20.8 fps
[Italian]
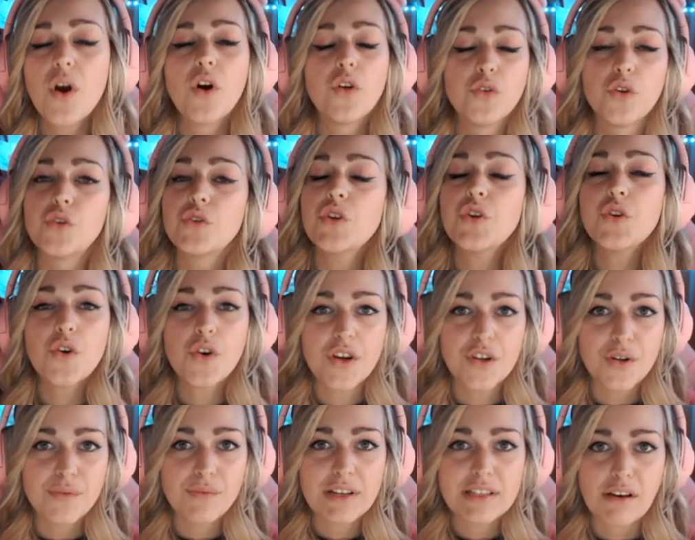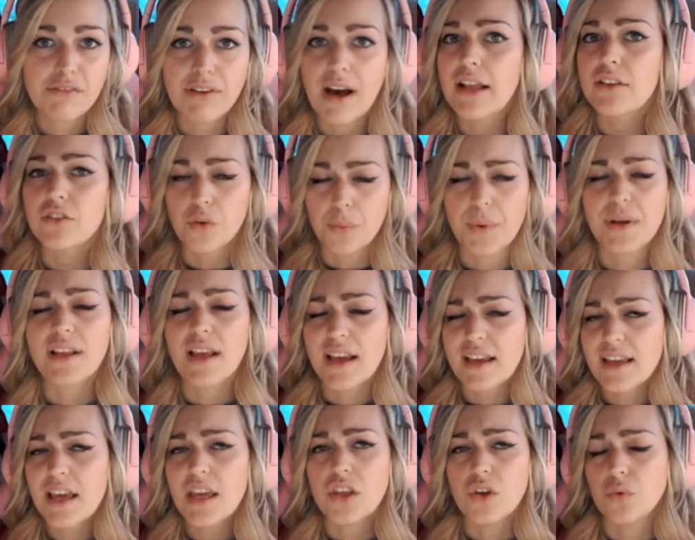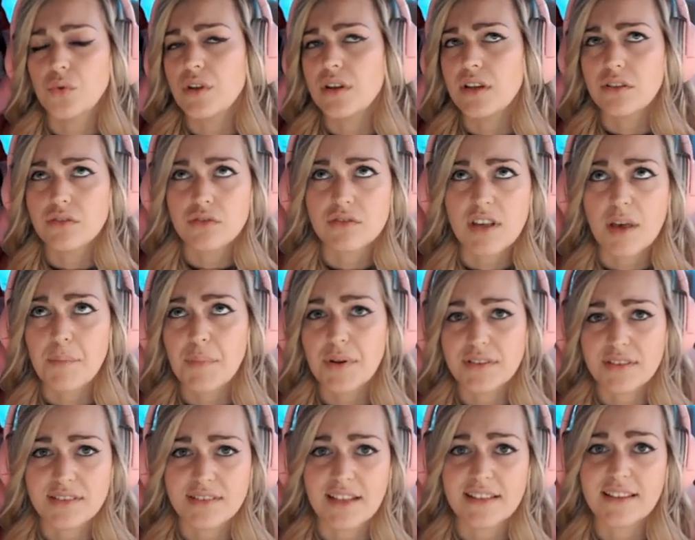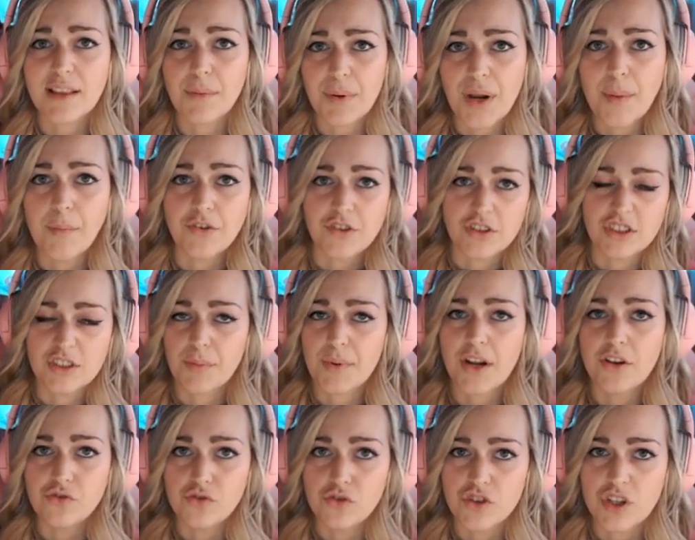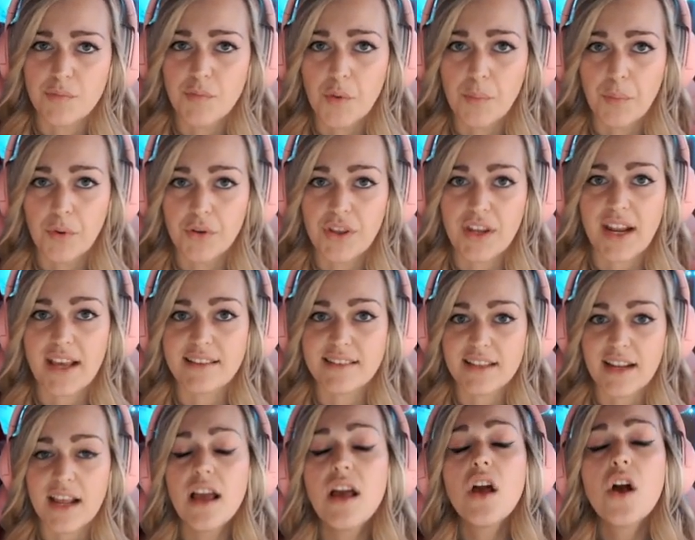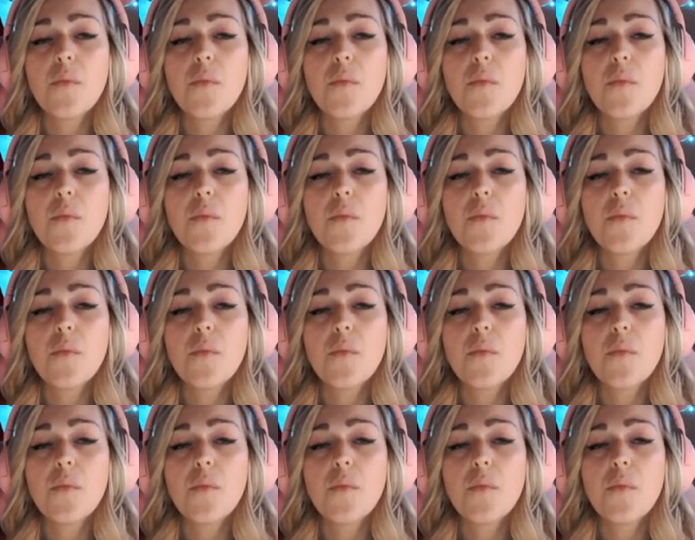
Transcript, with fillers: Non dico che non vada fatto, perché anche io utilizzo sempre 60 primogens per aggiungermi un po' di resine,